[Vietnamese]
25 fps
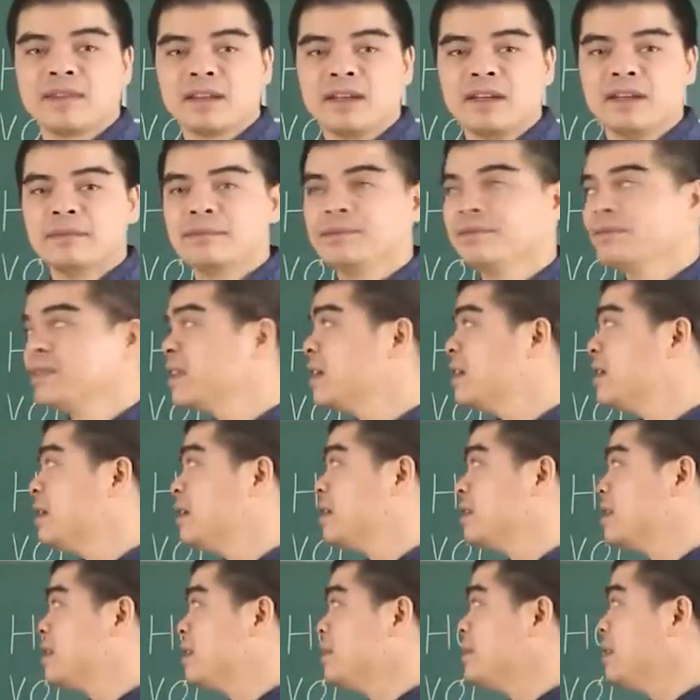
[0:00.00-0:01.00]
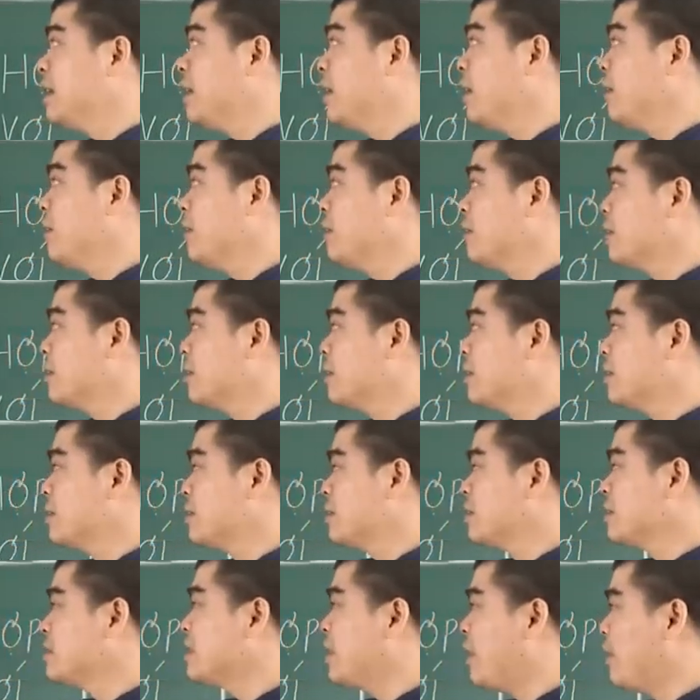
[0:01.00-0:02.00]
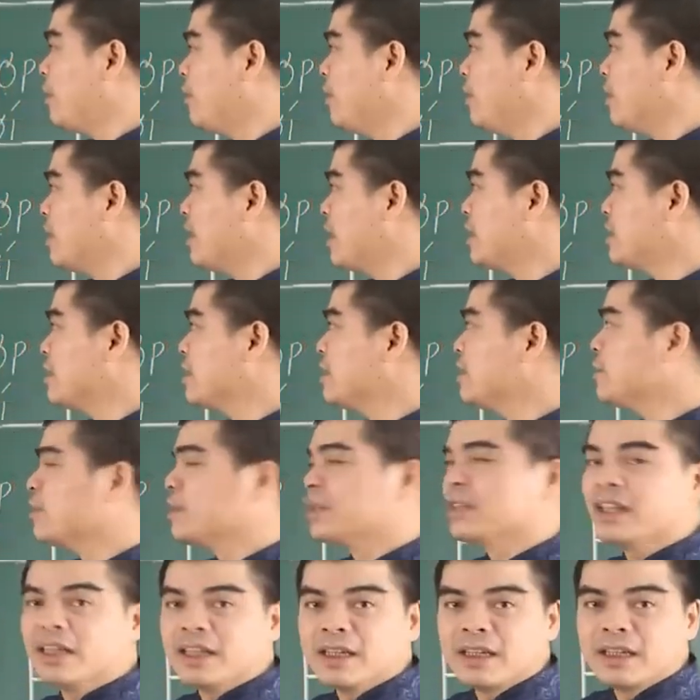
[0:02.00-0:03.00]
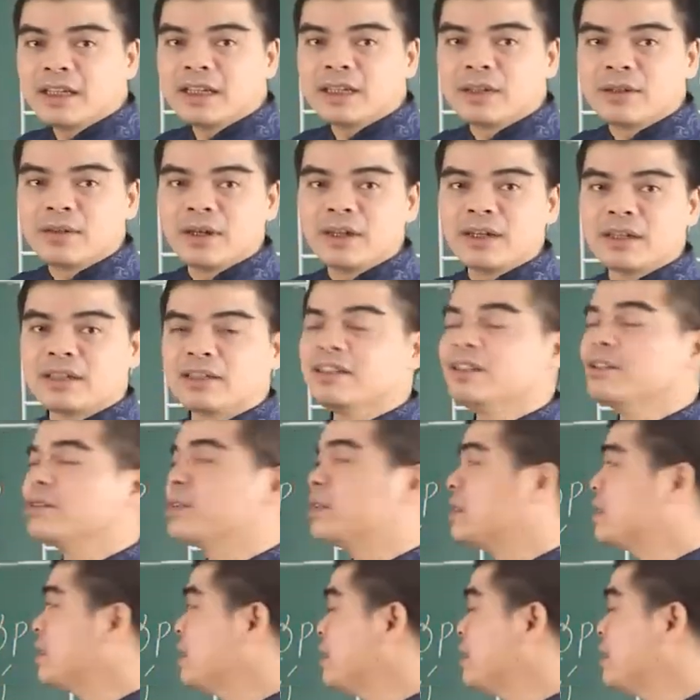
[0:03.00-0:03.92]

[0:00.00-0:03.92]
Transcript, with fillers: Đó. tiếp theo thứ sáu là những người tuổi tỵ những người tuổi